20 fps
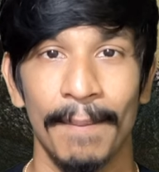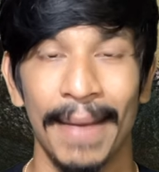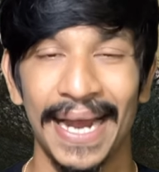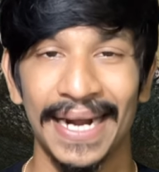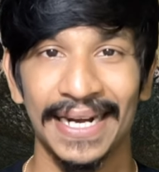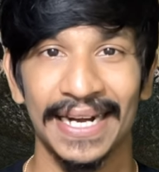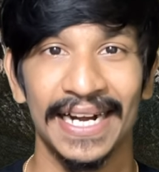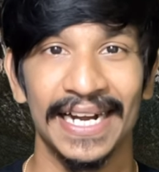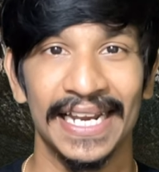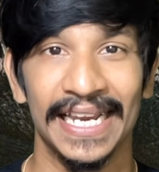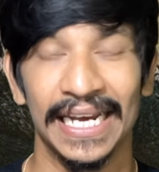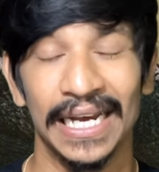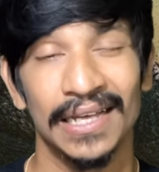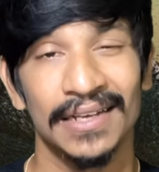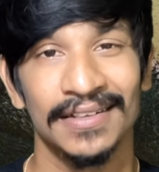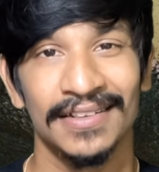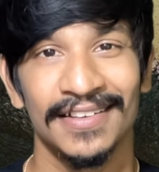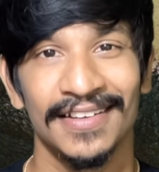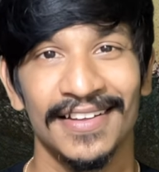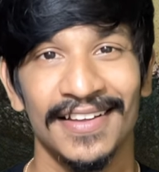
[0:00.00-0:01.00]
மேட்ரா கேட்டிங்களா
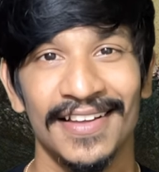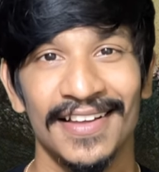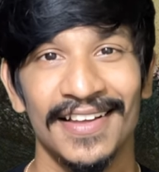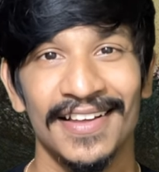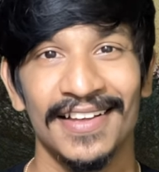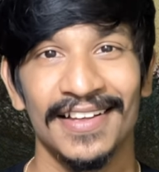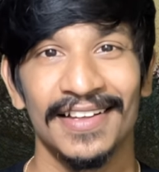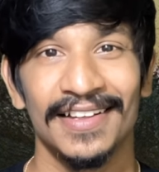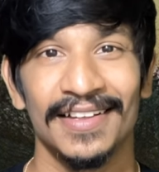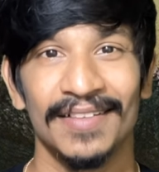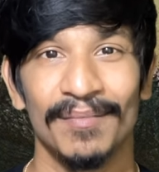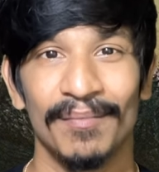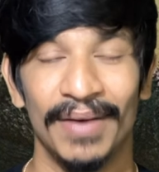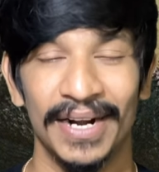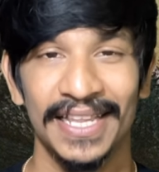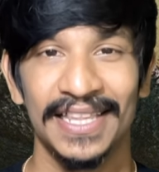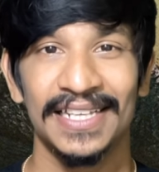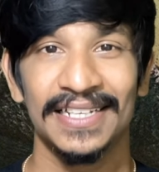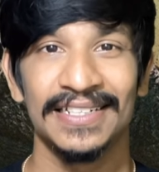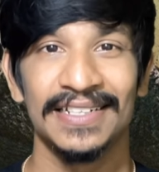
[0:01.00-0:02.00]

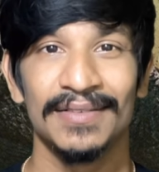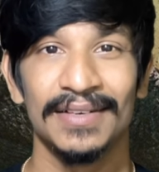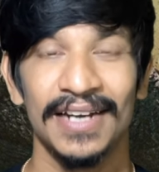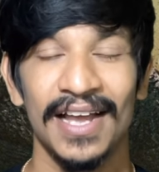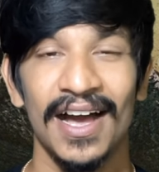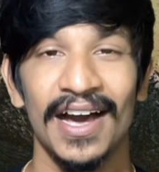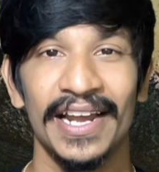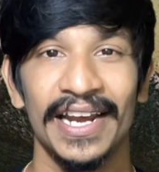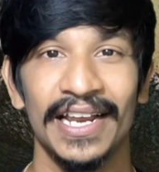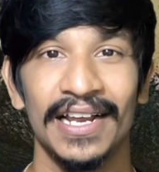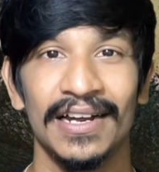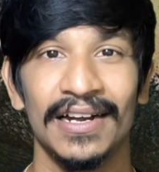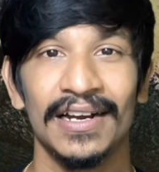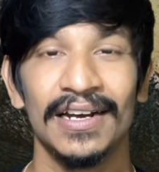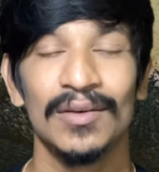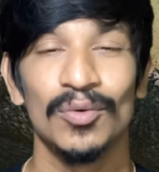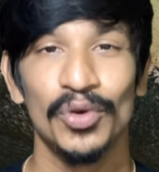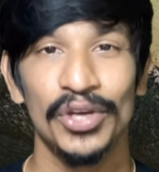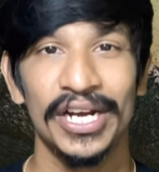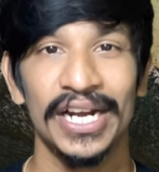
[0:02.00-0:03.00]
மனித
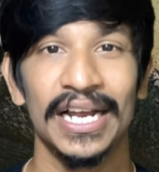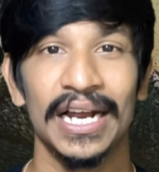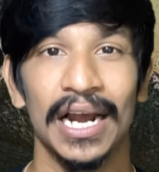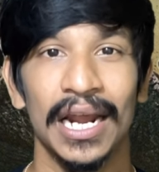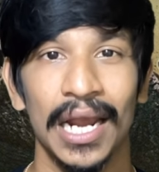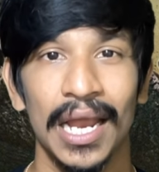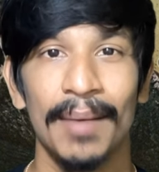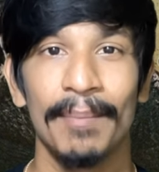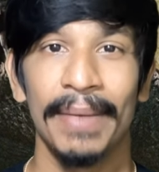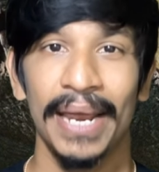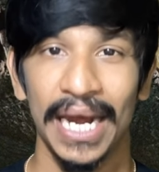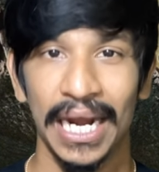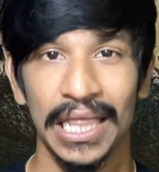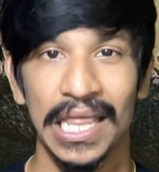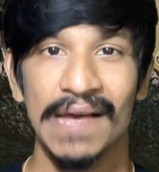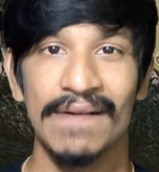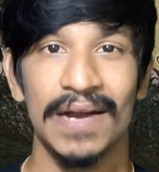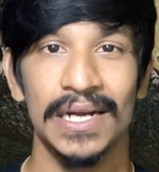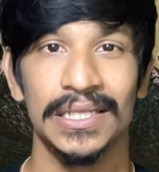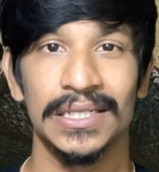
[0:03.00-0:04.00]
நாகரிகங்கள் உயிரினங்கள்லாம் மேலே
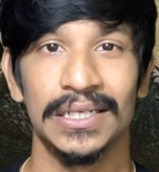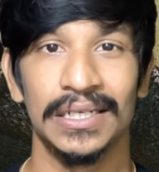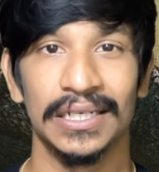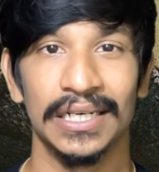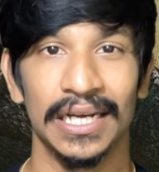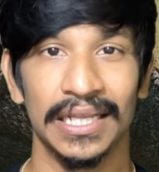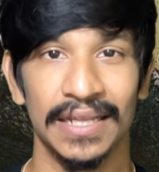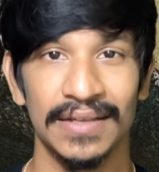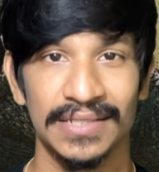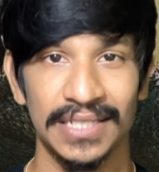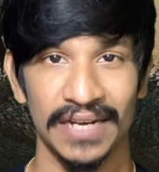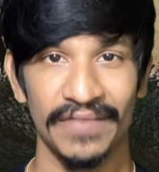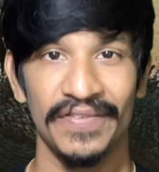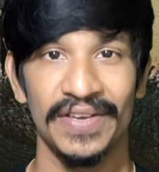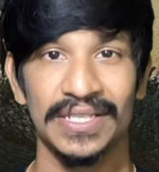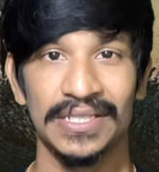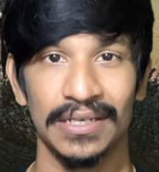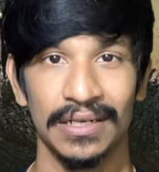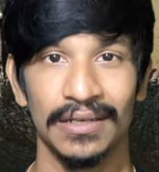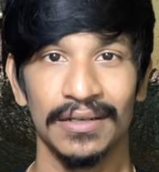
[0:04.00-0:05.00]
தான் வாழ்ந்துட்டு இருக்கு அதாவது
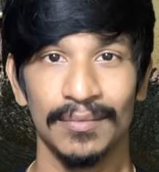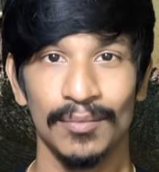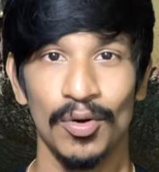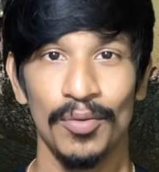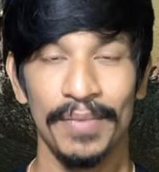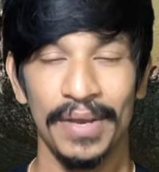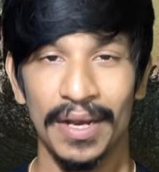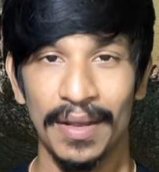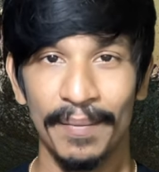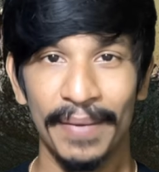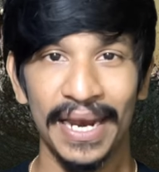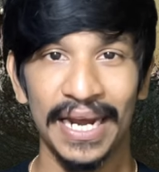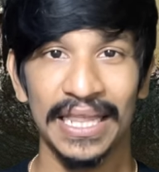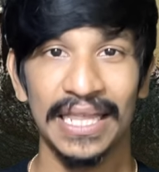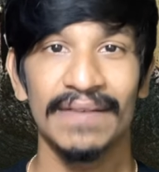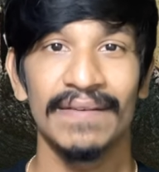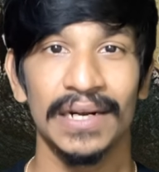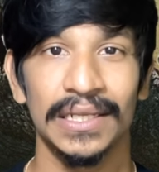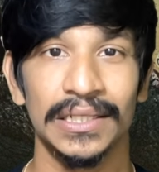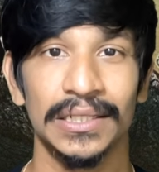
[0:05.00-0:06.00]
சர்ஃபேஸில் பூமியில் மேலே
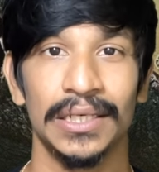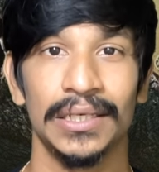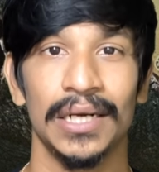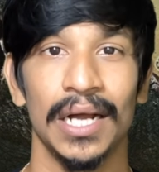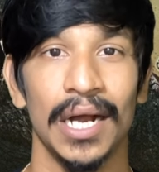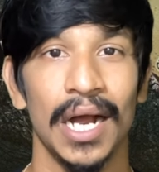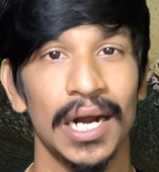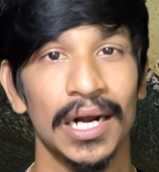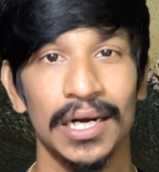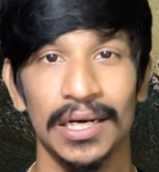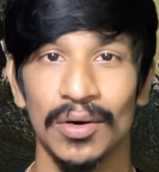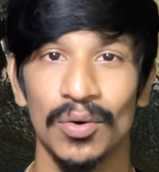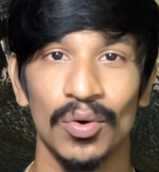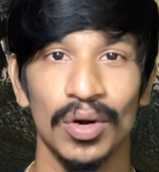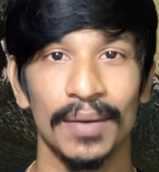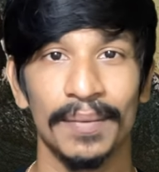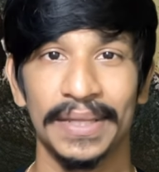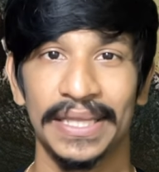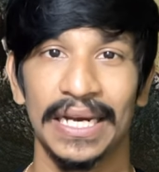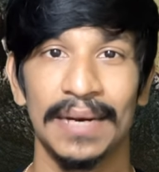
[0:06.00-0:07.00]
தான் வாழ்ந்துட்டு இருக்காங்க அண்டர்
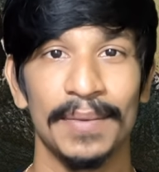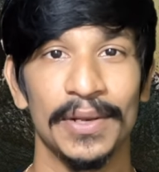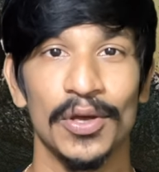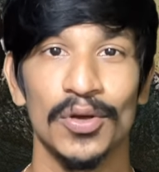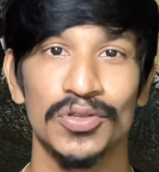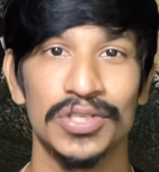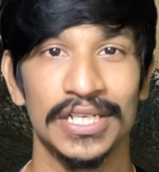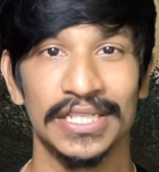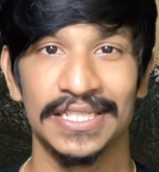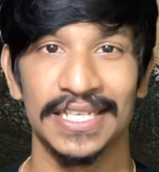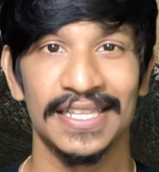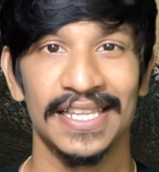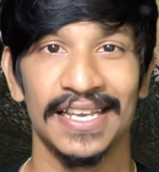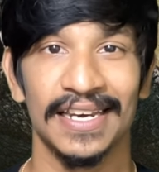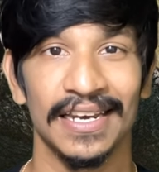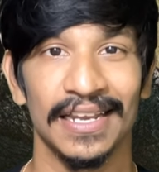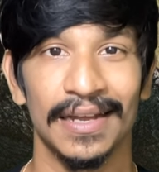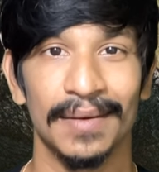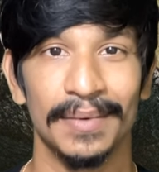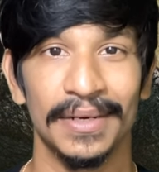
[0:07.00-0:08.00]
கிரவுண்டில் பற்றி நம்ம யோசிச்சதே
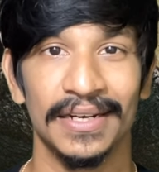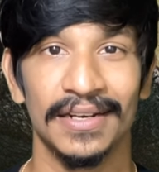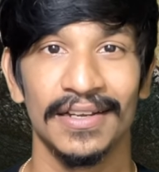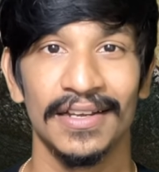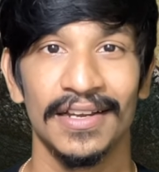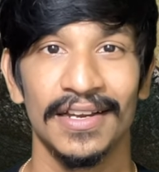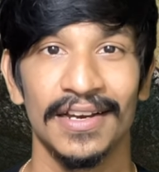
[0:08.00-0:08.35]
இல்லை அப்படின்னு